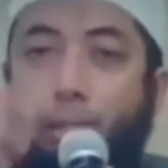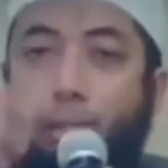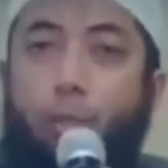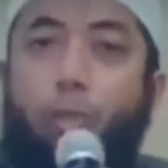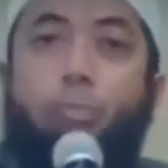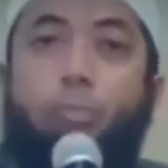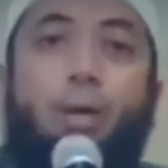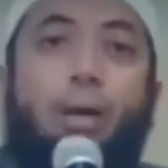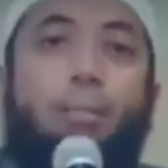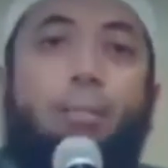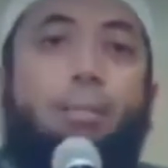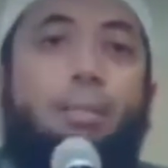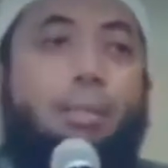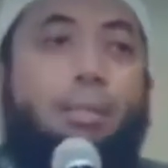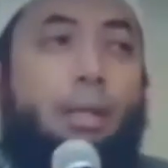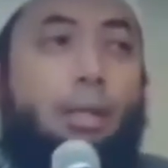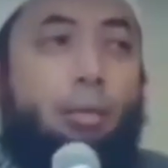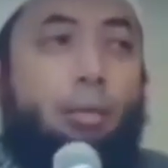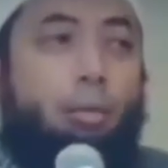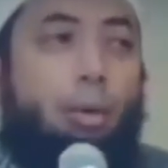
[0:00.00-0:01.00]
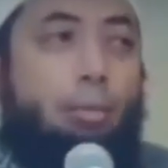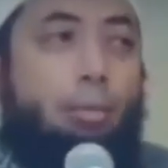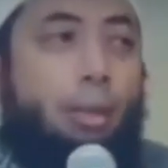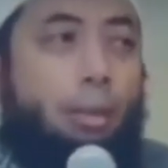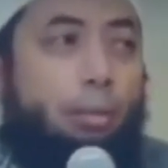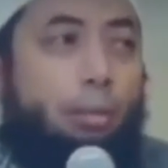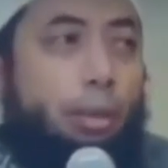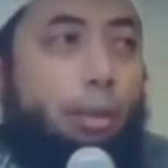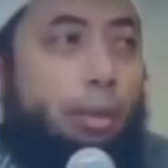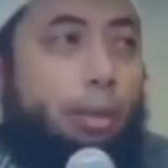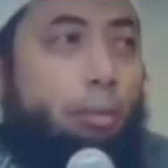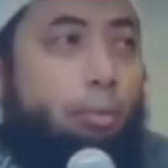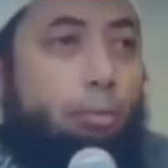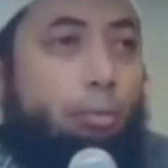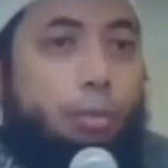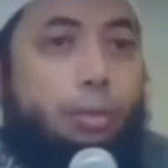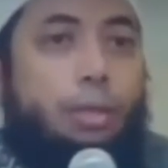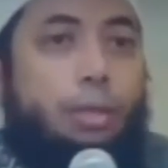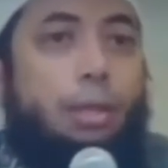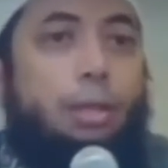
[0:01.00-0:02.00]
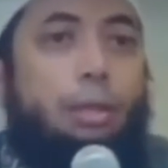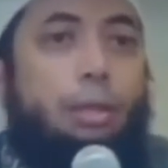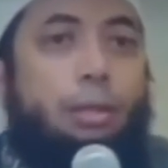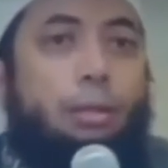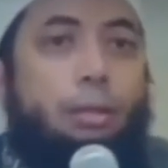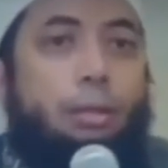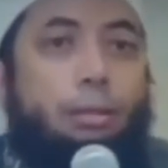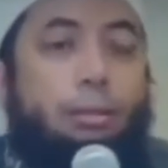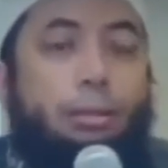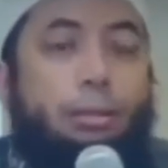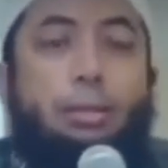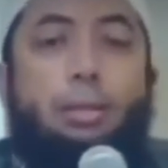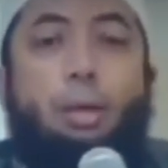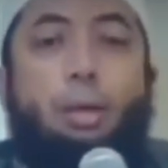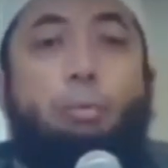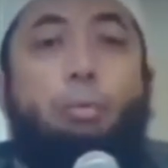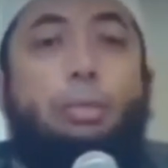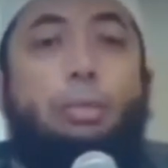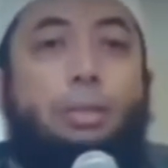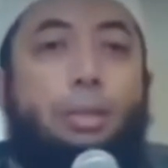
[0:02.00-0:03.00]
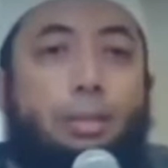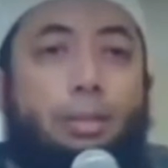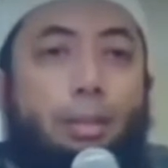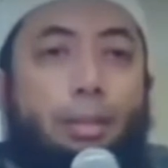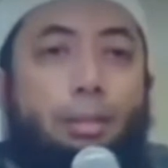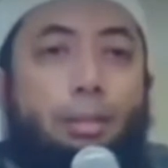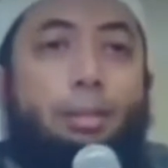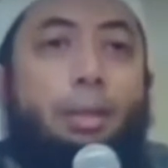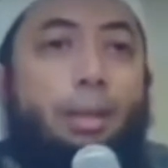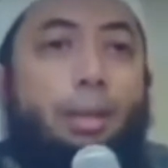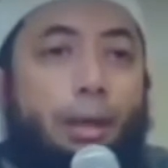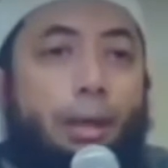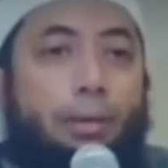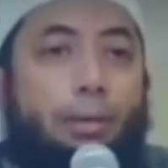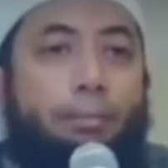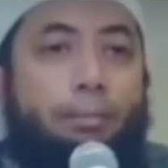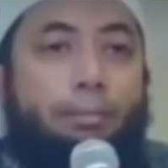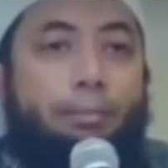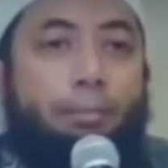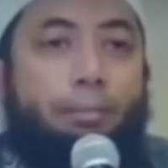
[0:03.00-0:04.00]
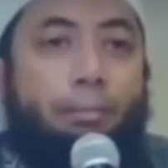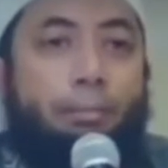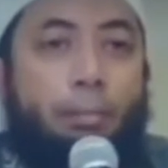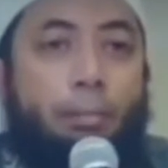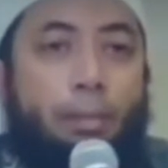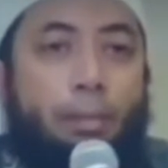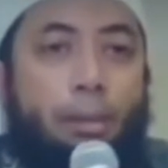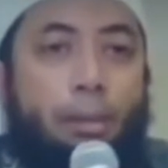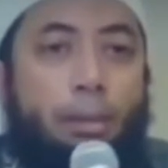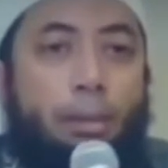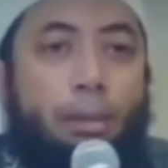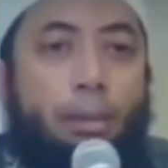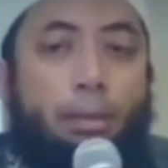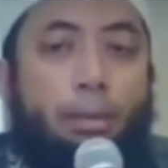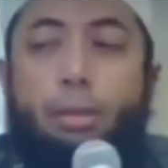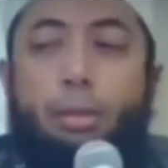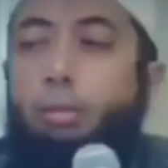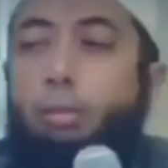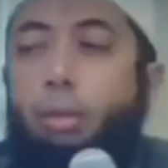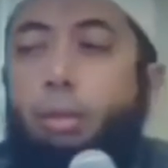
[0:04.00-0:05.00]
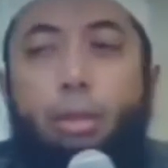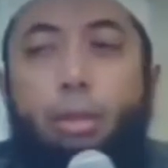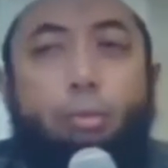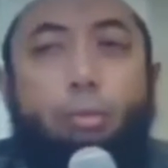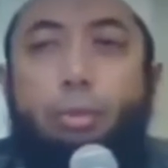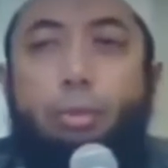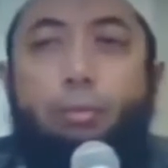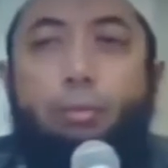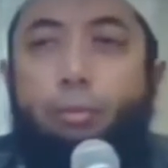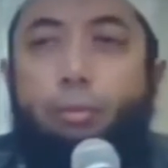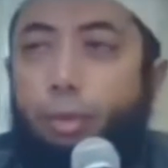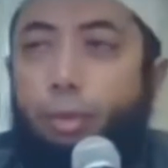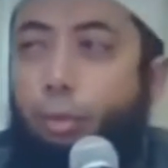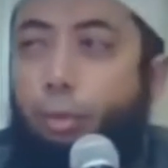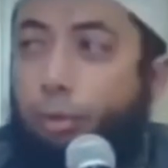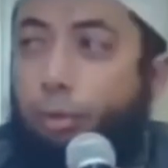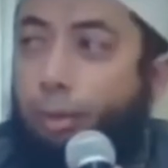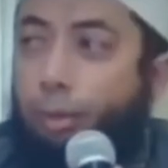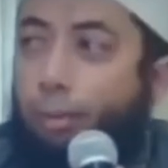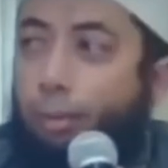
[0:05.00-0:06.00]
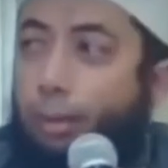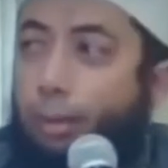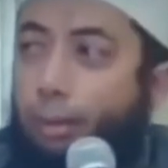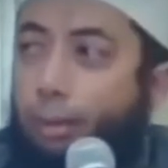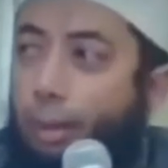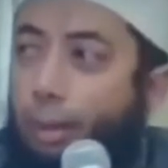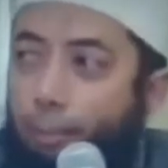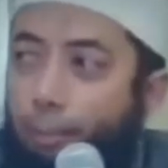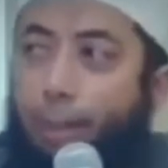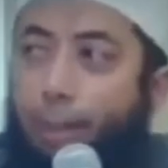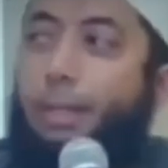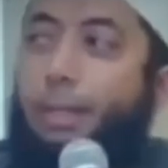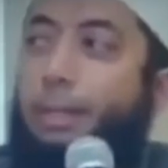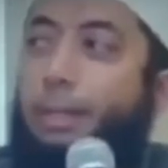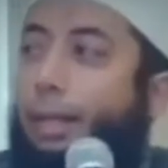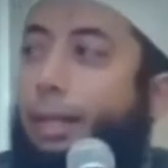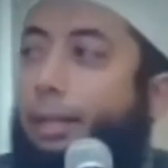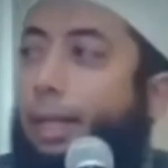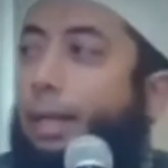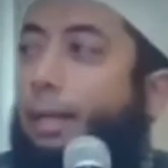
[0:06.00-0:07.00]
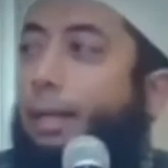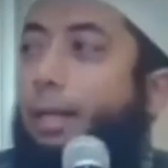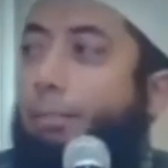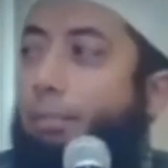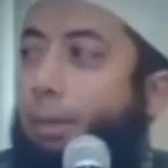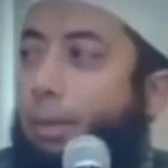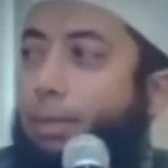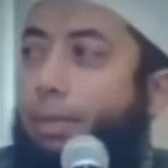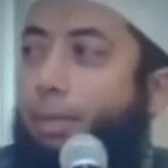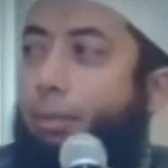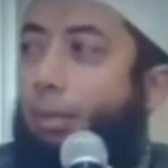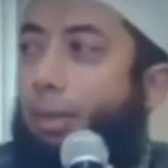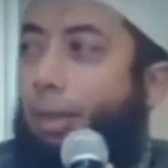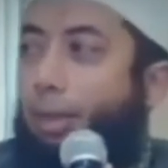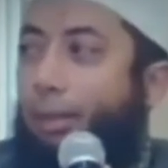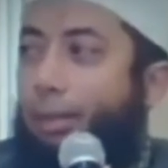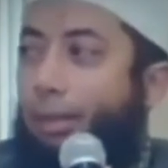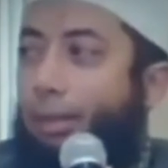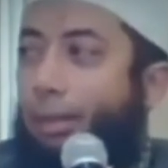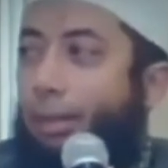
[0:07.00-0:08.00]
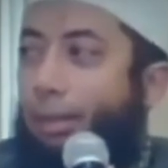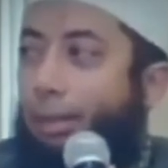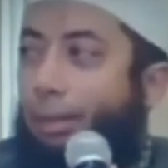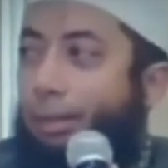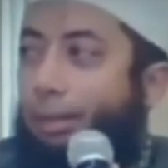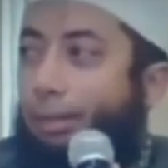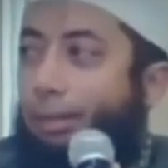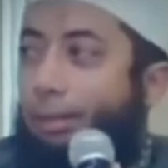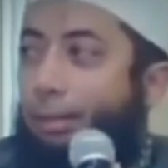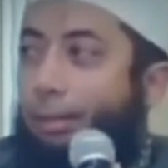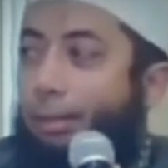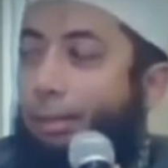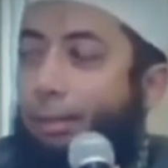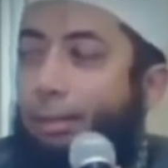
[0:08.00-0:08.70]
Saya coba habiskan dua minggu ini umur saya di Saudi saja di Mekah. Saya, ini sudah difonis dokter mati dan mereka sangat yakin pasti itu akan terjadi.